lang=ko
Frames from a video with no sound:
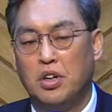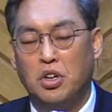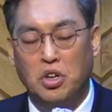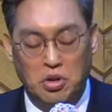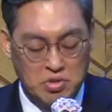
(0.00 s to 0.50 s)

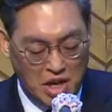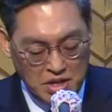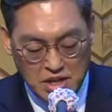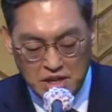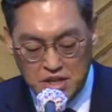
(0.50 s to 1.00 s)
여러분
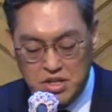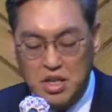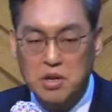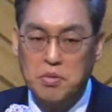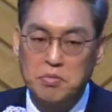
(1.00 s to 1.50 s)
창세기
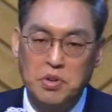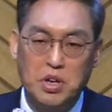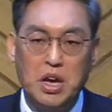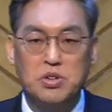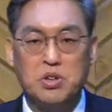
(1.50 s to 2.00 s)
1장에 보면
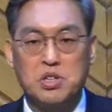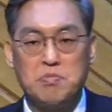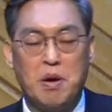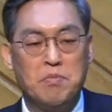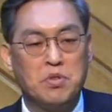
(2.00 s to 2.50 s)
계속해서
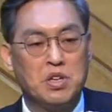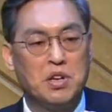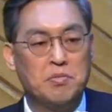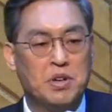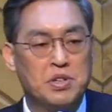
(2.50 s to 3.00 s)
반복되는
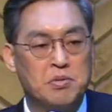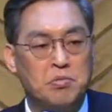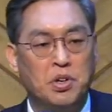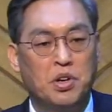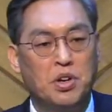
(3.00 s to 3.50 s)
말씀이
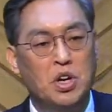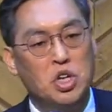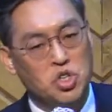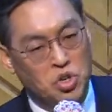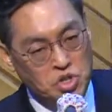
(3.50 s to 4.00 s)
뭐예요?
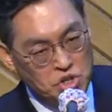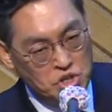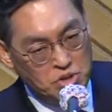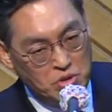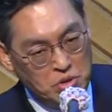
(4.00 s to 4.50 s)
저녁이
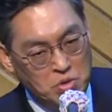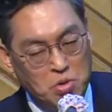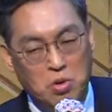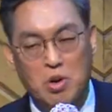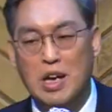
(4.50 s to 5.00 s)

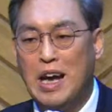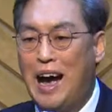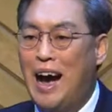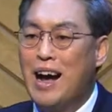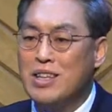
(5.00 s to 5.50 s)
되고
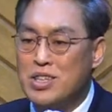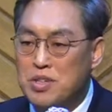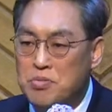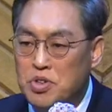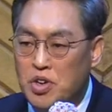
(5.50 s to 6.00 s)

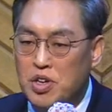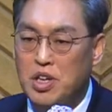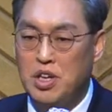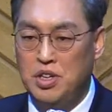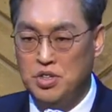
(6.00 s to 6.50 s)
아침이 되니
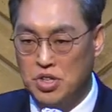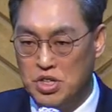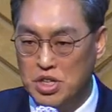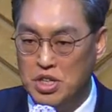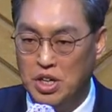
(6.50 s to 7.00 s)
이는
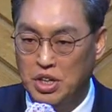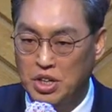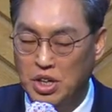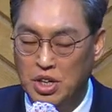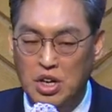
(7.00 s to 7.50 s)
첫째
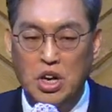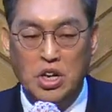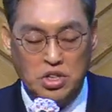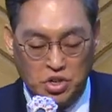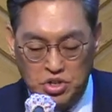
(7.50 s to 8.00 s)
날이다.
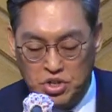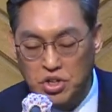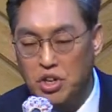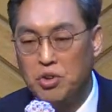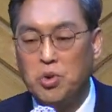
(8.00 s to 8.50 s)
저녁이
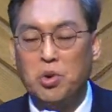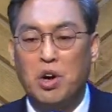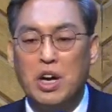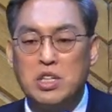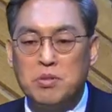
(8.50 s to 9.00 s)
되고
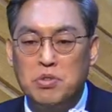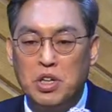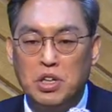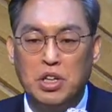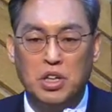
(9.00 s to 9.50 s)
아침이
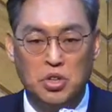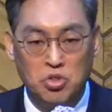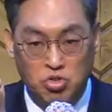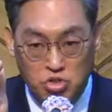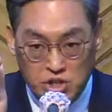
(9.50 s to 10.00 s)
되니 이는
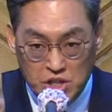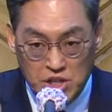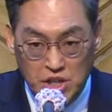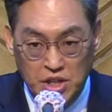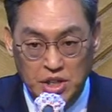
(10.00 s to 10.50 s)
둘째
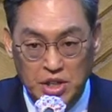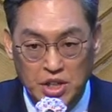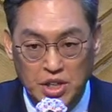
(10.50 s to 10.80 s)
날이다.